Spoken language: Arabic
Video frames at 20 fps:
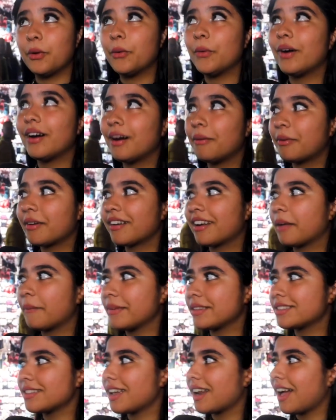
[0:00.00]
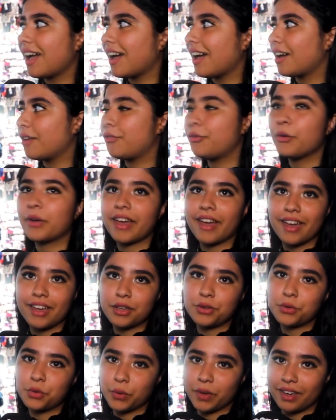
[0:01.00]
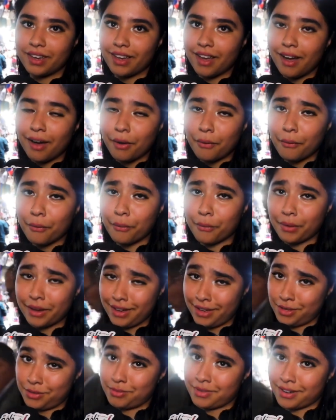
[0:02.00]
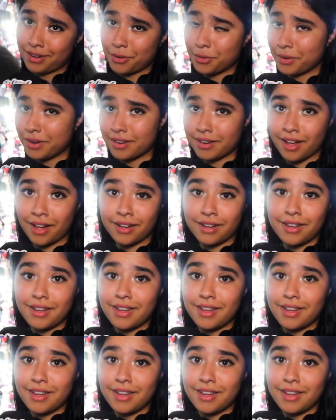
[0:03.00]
هو برنامج صراحه فكاهي شويه وكيعجبنا كلنا